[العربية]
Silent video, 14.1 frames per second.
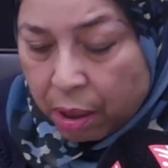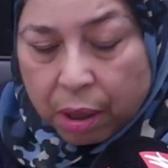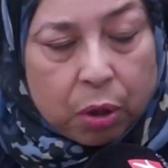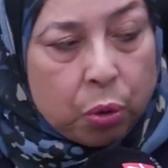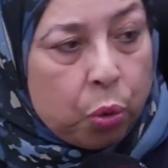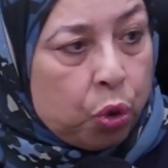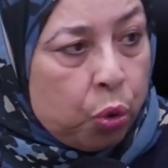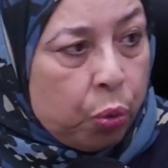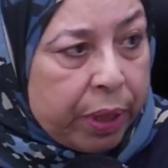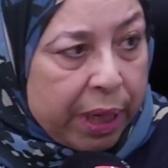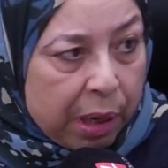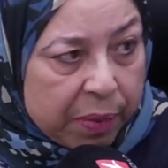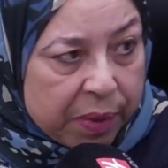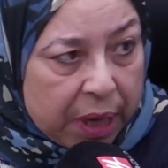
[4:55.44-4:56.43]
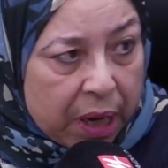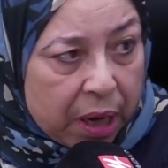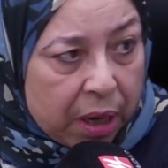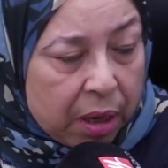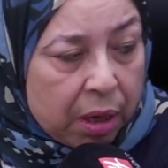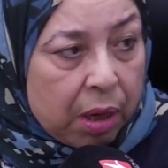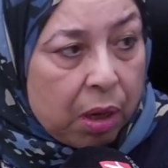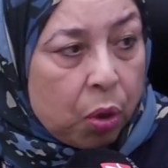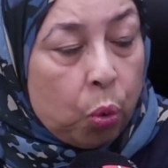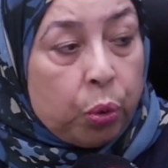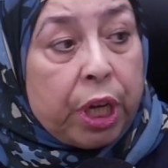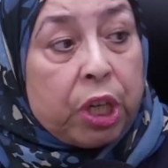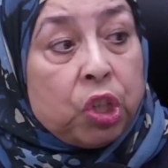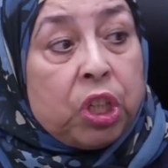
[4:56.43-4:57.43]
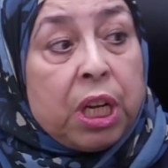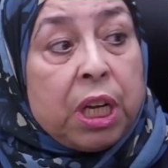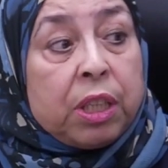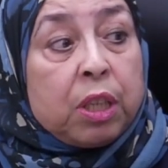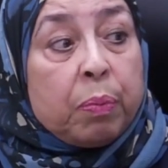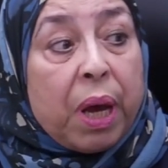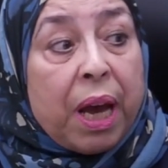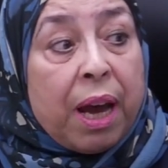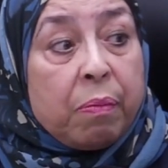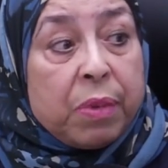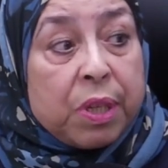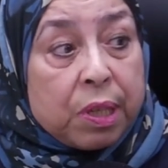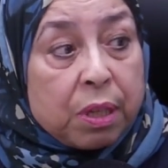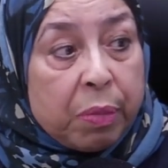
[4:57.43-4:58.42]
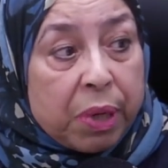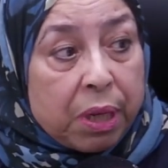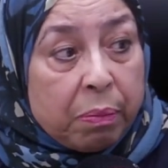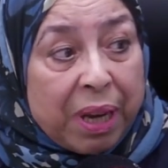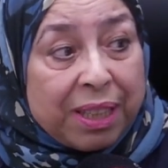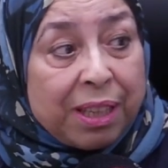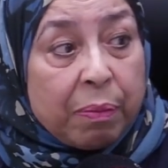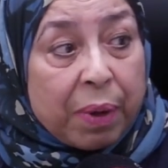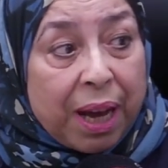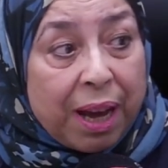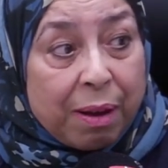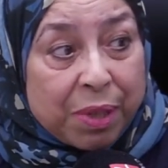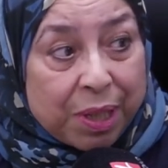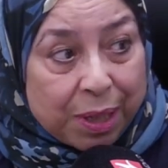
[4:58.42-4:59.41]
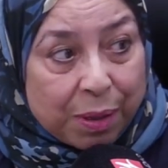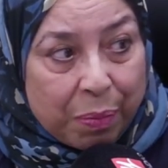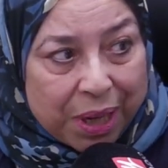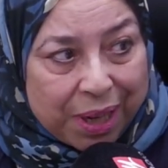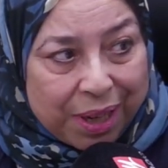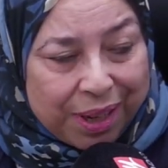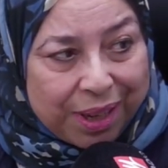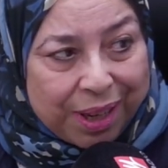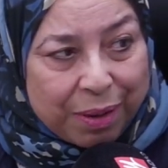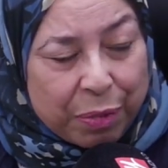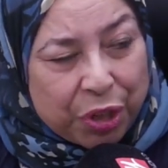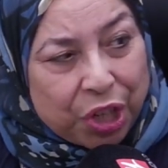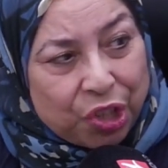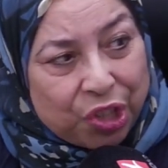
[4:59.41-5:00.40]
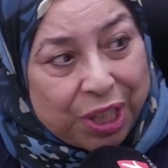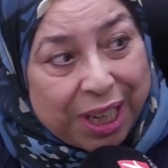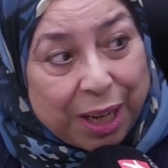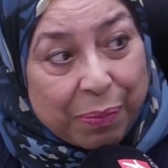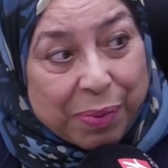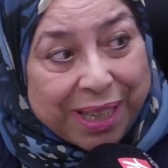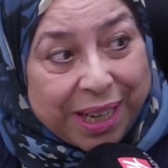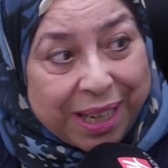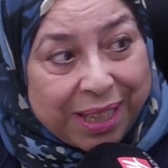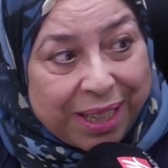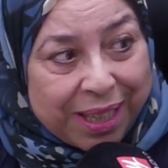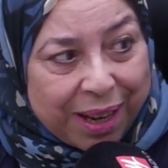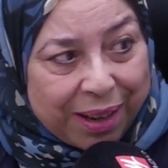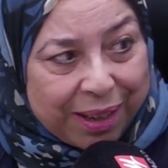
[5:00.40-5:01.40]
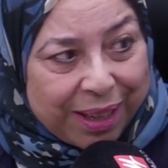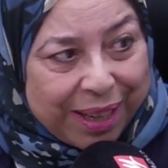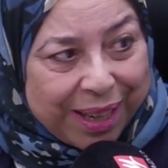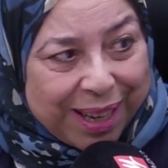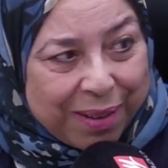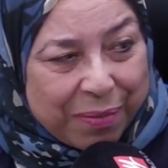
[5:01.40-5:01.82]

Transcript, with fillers: وشويه البزار وداك الشيء اللي تبقى من السمن ما تبقى من السمن باش تجي ديك البصله لذيذه ما